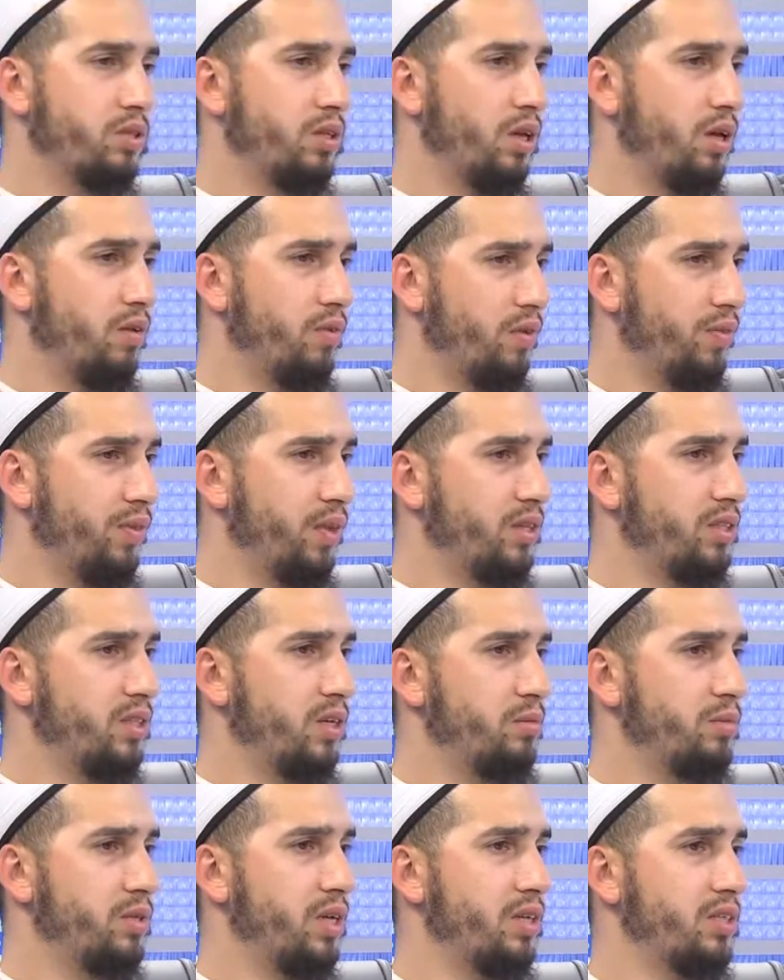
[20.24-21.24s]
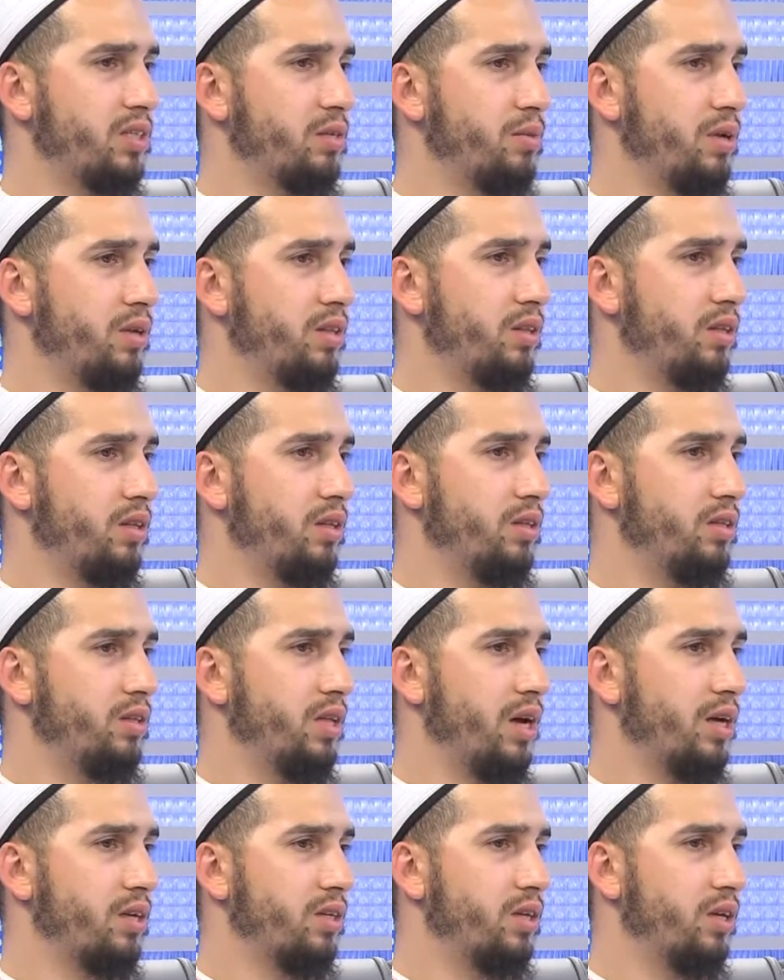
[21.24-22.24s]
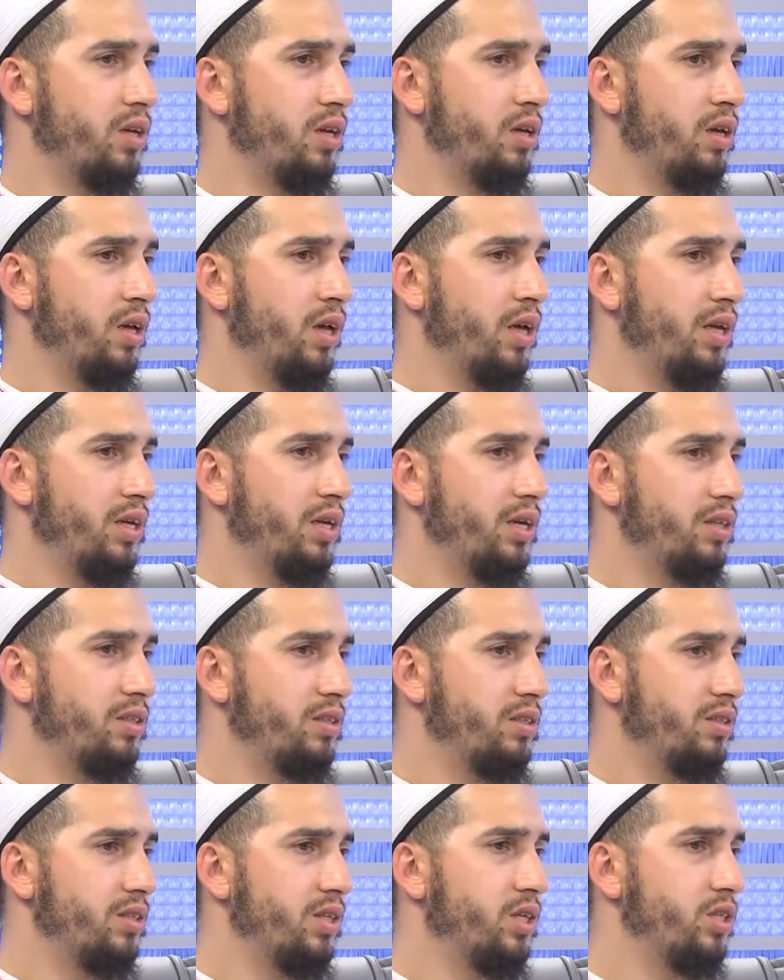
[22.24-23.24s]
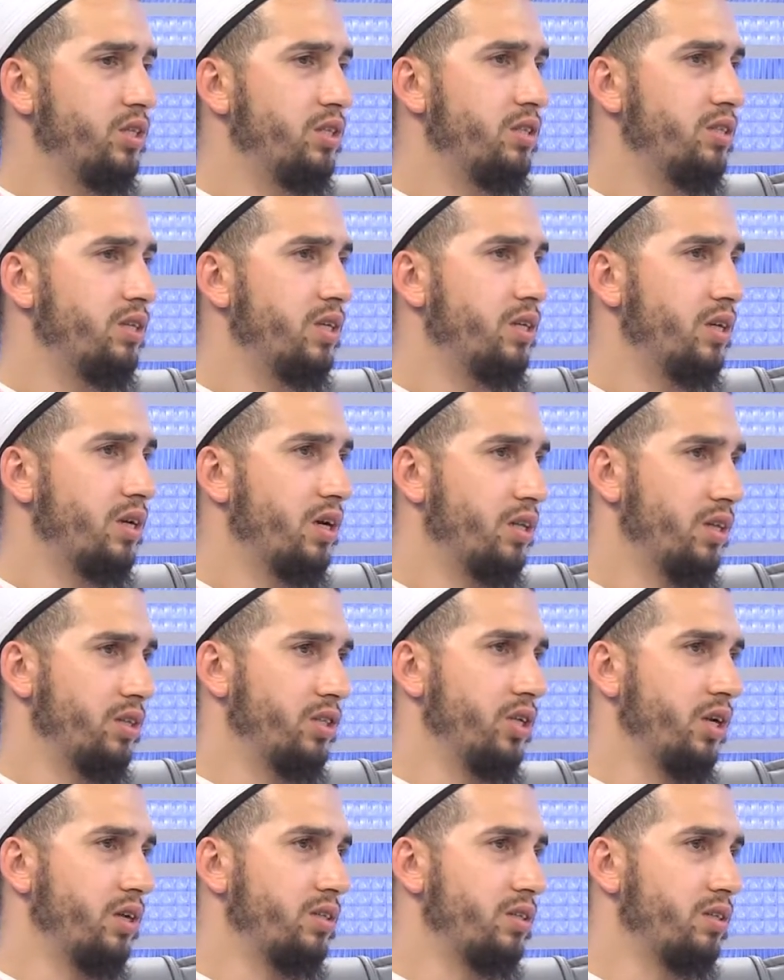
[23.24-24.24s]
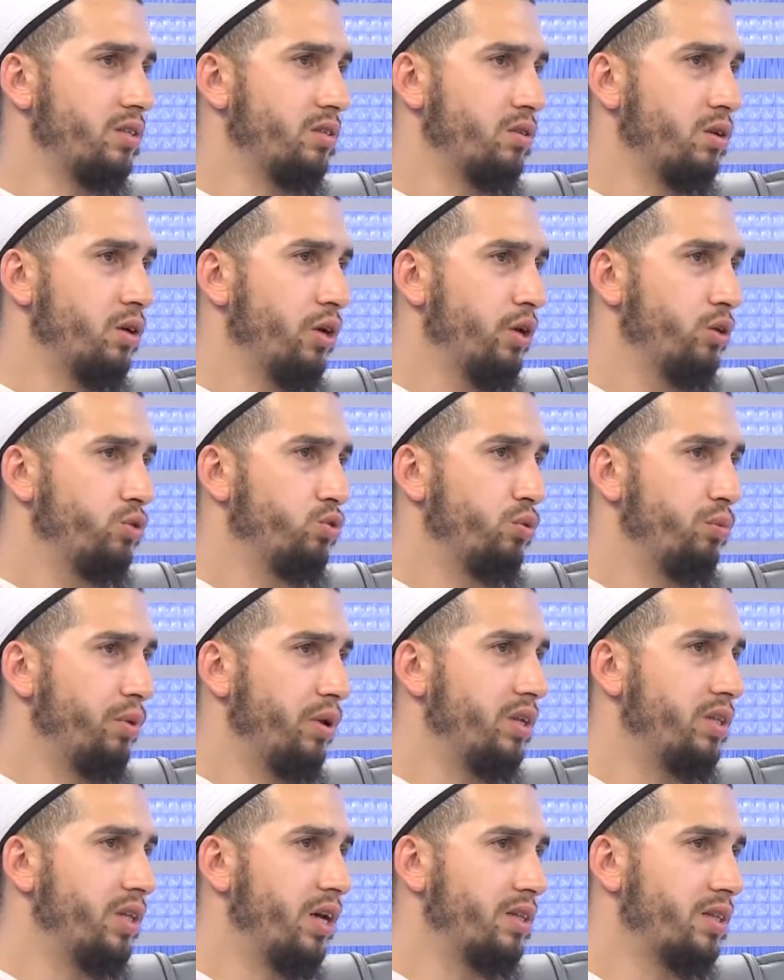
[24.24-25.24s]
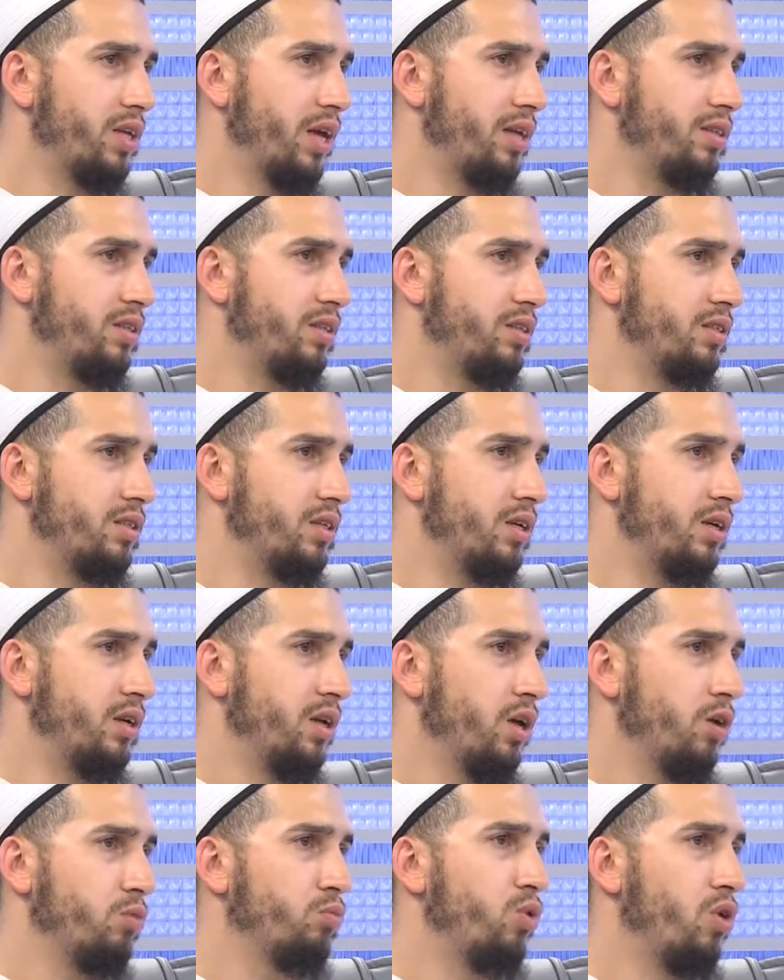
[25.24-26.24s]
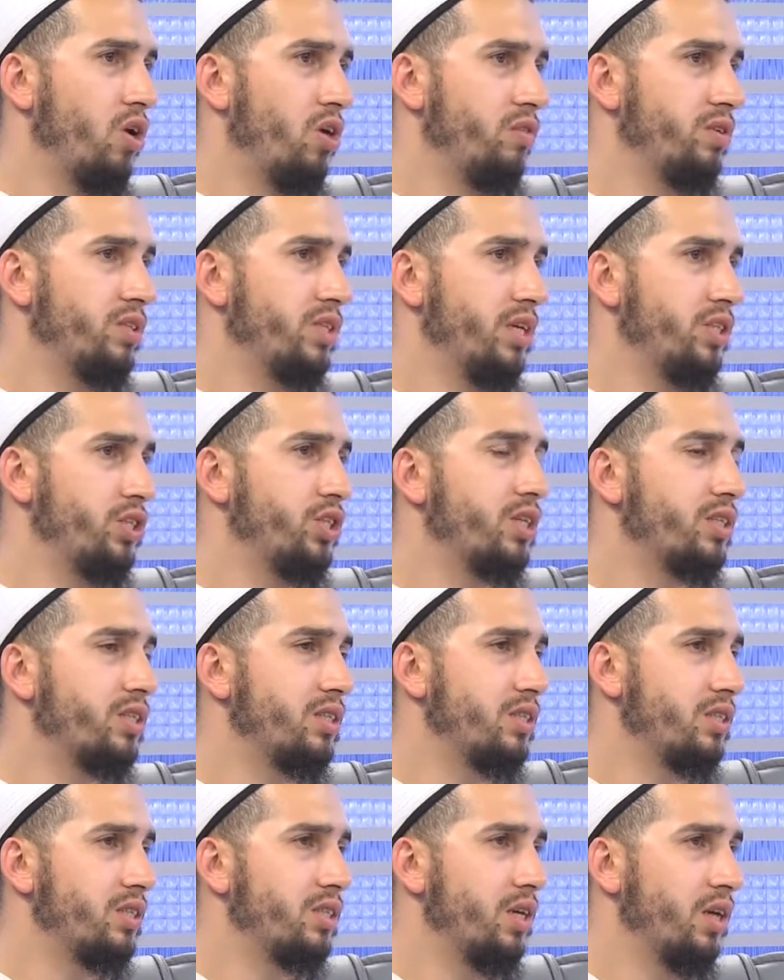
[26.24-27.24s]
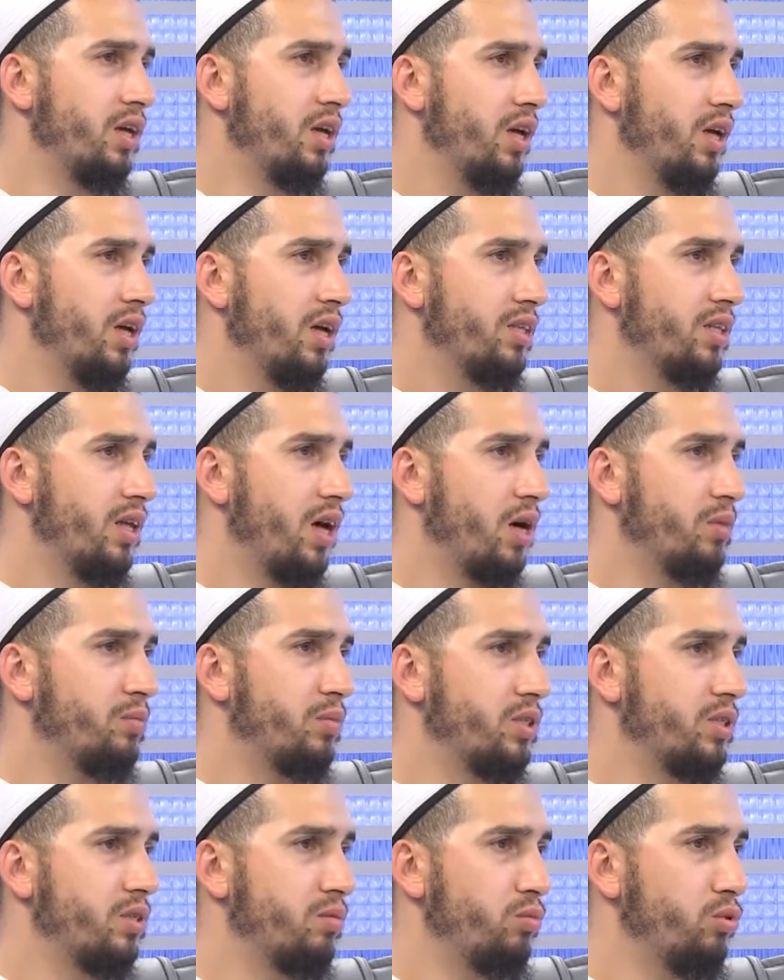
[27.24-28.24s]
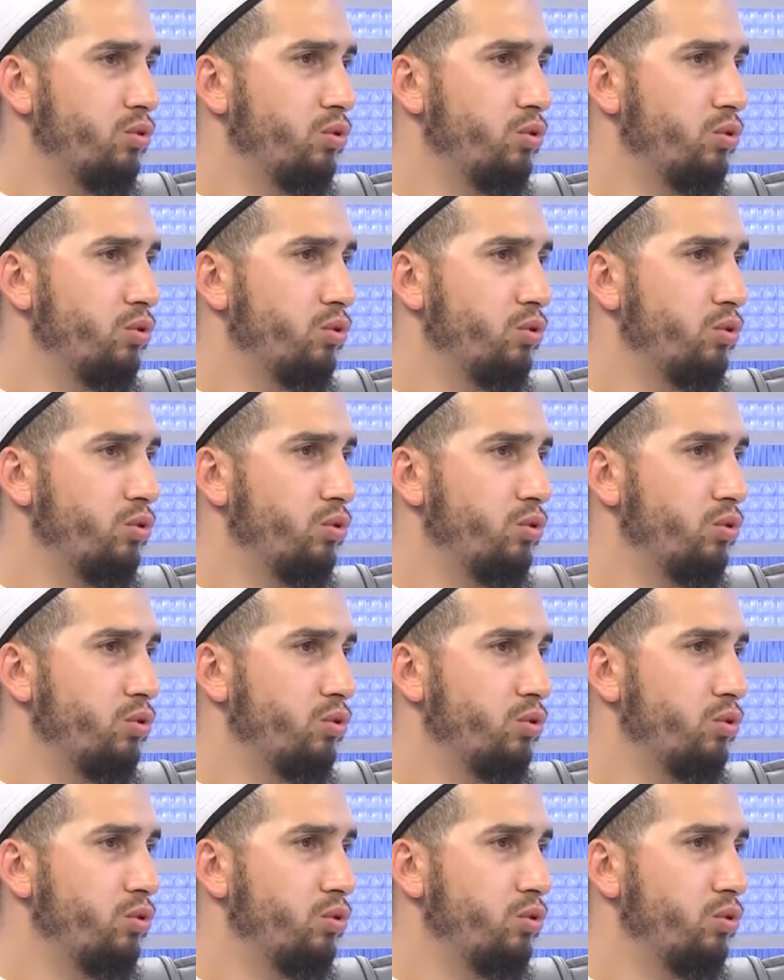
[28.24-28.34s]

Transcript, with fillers: efendilerimiz her zaman der ki yediğinize içtiğinize dikkat edeceksiniz şüpheliden kendinizi muhafaza edeceksiniz ki ne yapmasın?